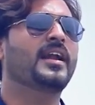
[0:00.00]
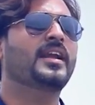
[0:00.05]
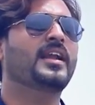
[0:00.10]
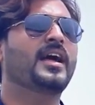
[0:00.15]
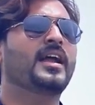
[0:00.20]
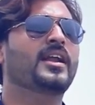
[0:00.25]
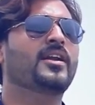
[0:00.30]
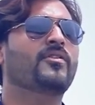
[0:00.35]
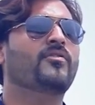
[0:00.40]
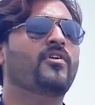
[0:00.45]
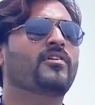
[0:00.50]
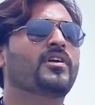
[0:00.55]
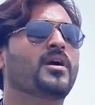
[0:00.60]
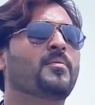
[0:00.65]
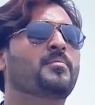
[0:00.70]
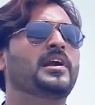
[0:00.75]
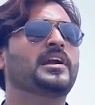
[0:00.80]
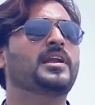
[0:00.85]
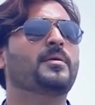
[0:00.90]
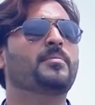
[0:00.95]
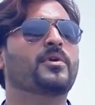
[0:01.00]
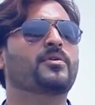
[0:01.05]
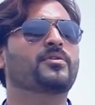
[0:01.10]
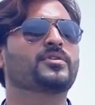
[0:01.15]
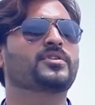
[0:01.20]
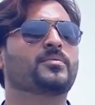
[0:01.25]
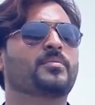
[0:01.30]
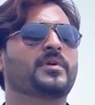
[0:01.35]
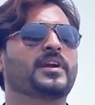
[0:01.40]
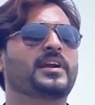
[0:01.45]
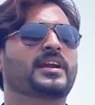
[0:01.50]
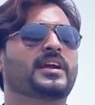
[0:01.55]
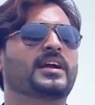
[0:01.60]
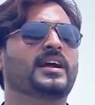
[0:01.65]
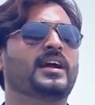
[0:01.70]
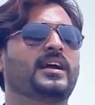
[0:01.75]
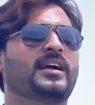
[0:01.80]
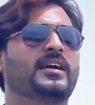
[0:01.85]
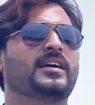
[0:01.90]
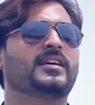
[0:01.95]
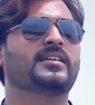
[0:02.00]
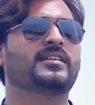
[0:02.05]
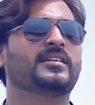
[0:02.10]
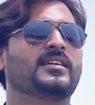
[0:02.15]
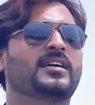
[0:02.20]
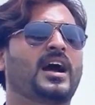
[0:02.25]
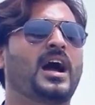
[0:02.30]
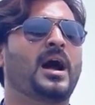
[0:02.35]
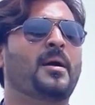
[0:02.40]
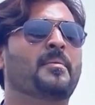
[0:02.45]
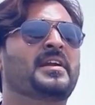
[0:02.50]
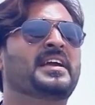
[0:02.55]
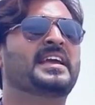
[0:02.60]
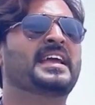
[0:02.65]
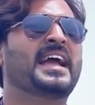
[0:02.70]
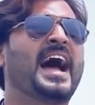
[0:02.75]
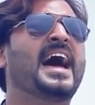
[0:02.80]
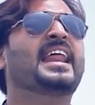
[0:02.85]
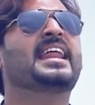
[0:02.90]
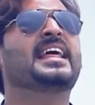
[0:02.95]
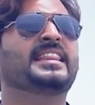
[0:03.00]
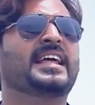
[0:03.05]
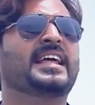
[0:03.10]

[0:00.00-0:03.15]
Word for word: என்ன அண்ணன் அண்ணன் ஓவரா பில்டப்பா கொடுத்துட்டு போயிட்டு இருக்கேன் அப்படி யார் அந்த